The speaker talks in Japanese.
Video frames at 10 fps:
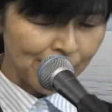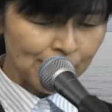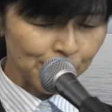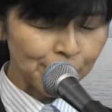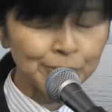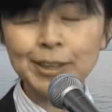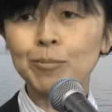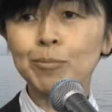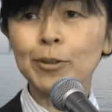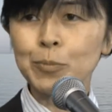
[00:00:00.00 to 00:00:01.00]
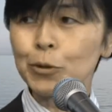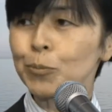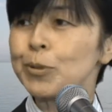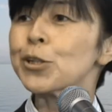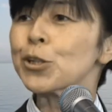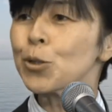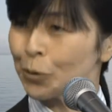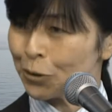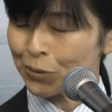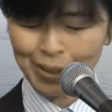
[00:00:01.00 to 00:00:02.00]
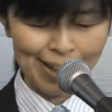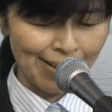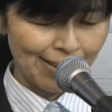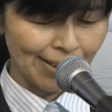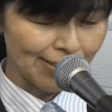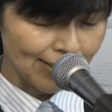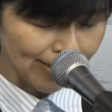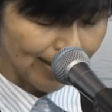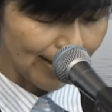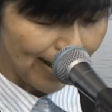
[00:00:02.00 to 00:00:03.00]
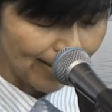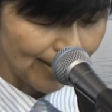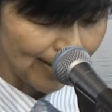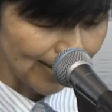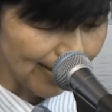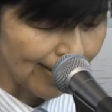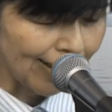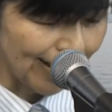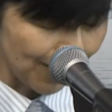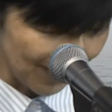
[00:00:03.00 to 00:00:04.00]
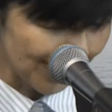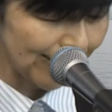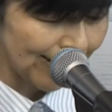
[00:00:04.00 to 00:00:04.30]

そこで受けた恵みを3つのポイントで簡潔に話しさせていただきます